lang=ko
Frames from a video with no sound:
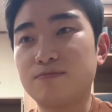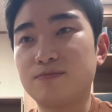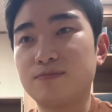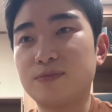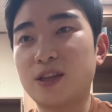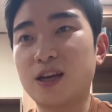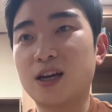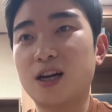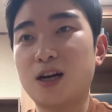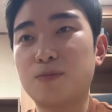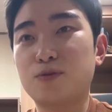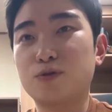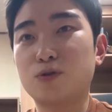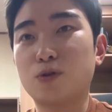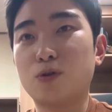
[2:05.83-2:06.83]
내가
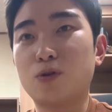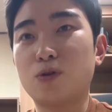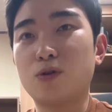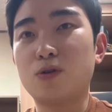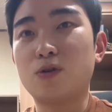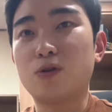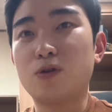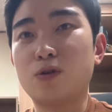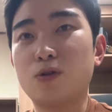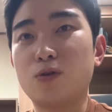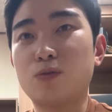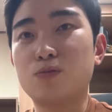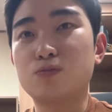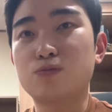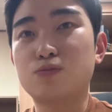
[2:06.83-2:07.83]
앞으로
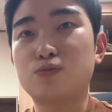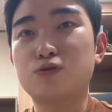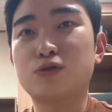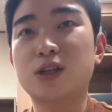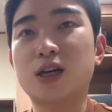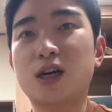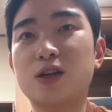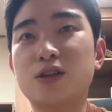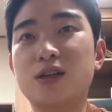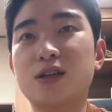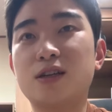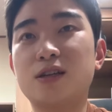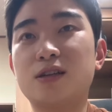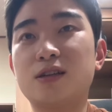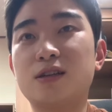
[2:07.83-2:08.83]
부자가
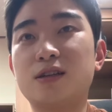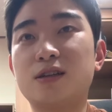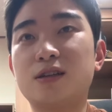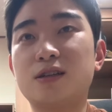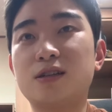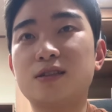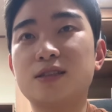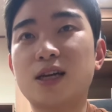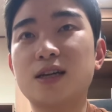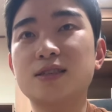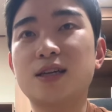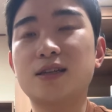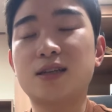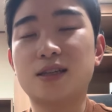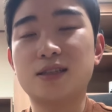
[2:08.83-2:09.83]
될
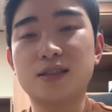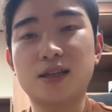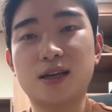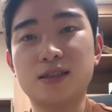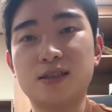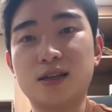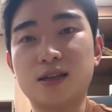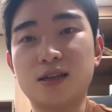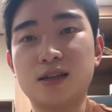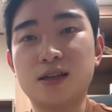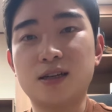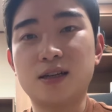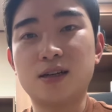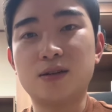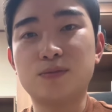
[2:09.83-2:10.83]
상상을 하는 게 아니라
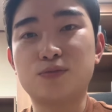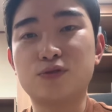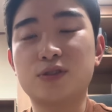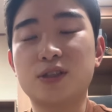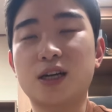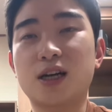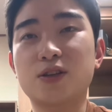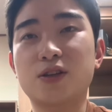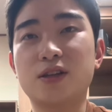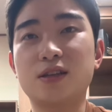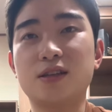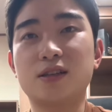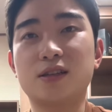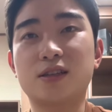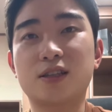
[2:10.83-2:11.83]
부자가
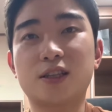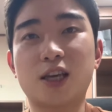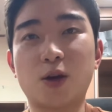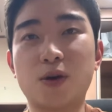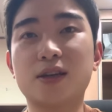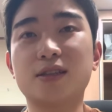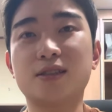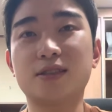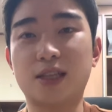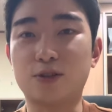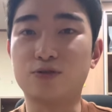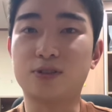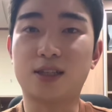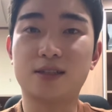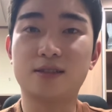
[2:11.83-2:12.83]
될 계획을
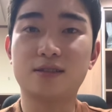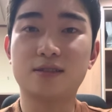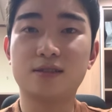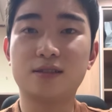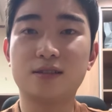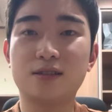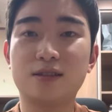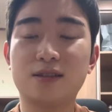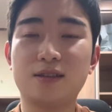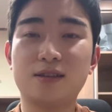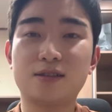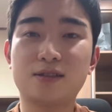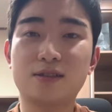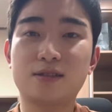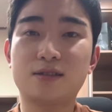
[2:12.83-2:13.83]
세운다.
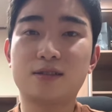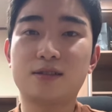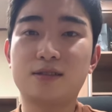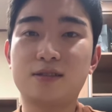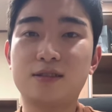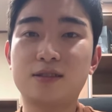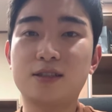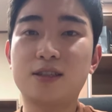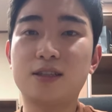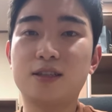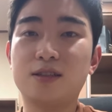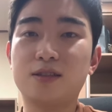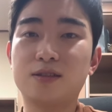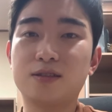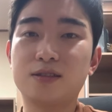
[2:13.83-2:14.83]

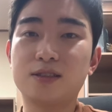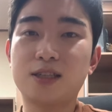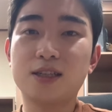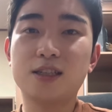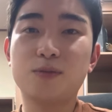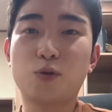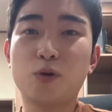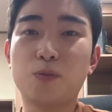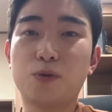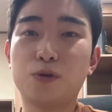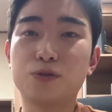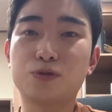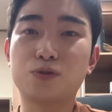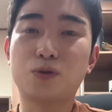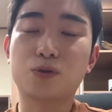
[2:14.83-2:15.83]
특히 책을 보면
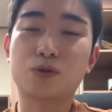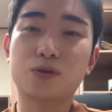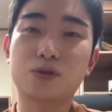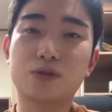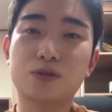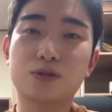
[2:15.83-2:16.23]
볼수록